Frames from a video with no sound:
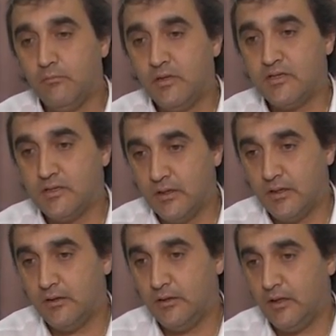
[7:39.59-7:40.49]
messi in
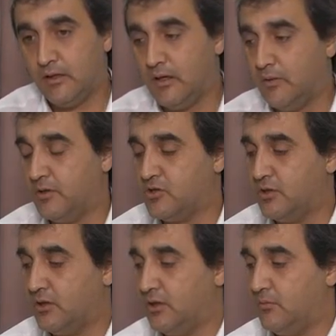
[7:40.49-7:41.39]
cantiere dalle
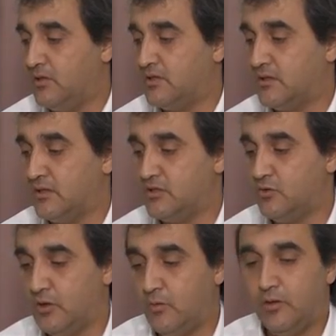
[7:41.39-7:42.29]
precedenti
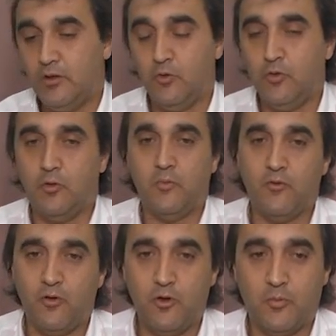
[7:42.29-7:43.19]
amministrazioni, quindi di cui non mi
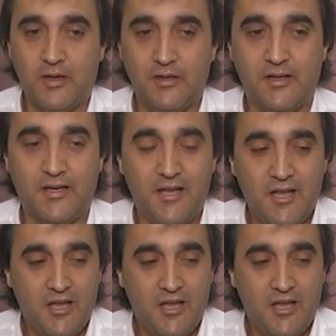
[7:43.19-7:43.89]
voglio prendere